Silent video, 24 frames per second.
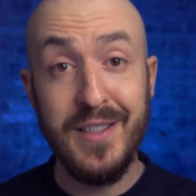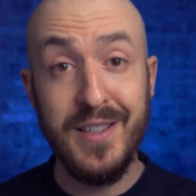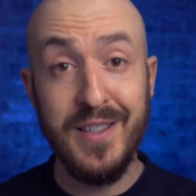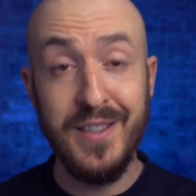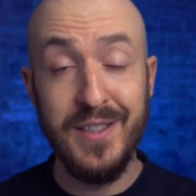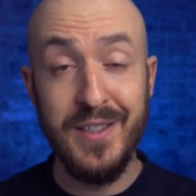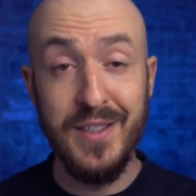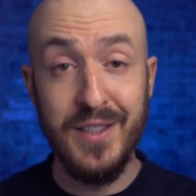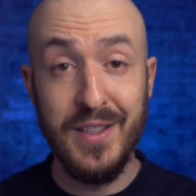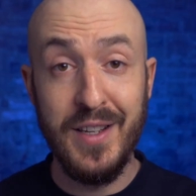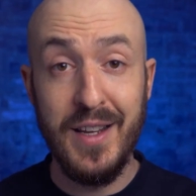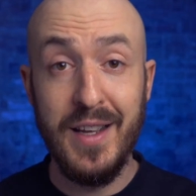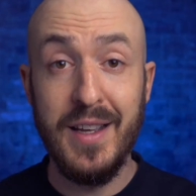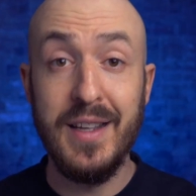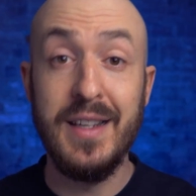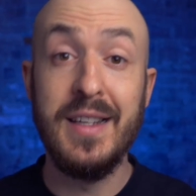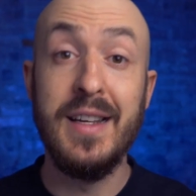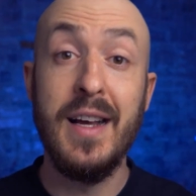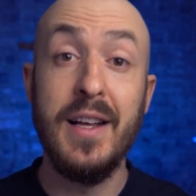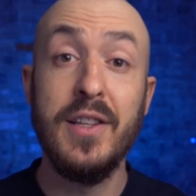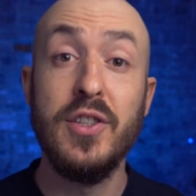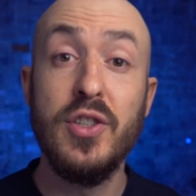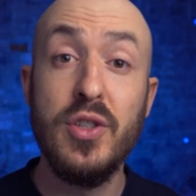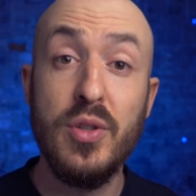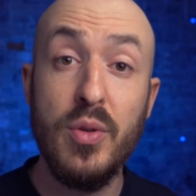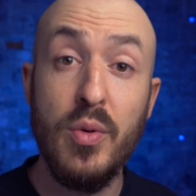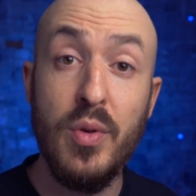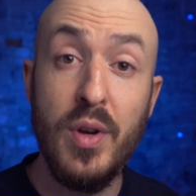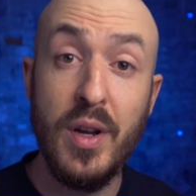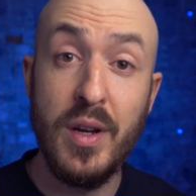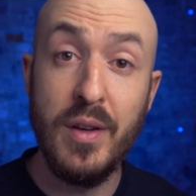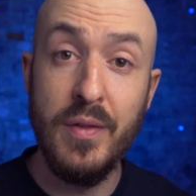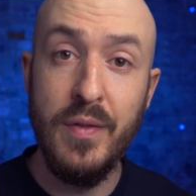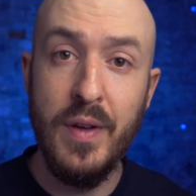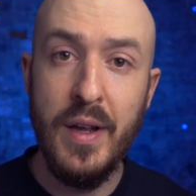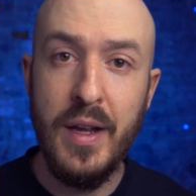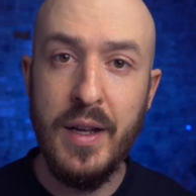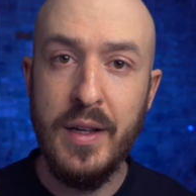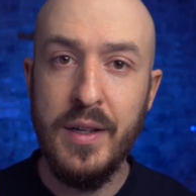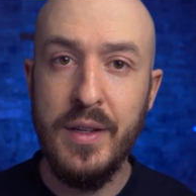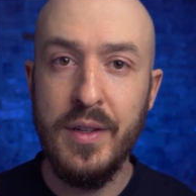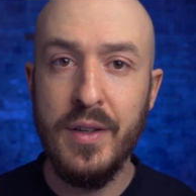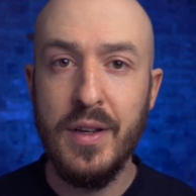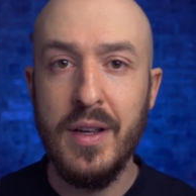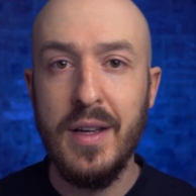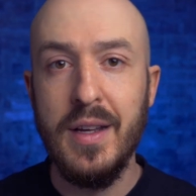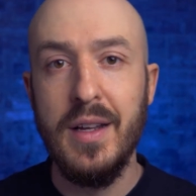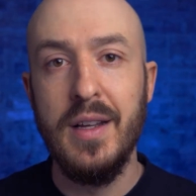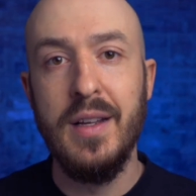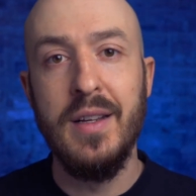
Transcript: sind ganz tolle Quellen.